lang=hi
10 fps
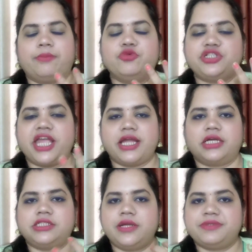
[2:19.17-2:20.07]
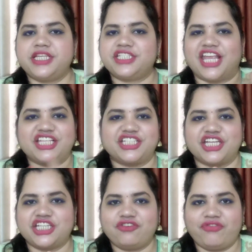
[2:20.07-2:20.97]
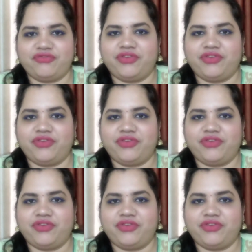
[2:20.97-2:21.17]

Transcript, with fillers: मुझे एक अजीब सी सेंसेशन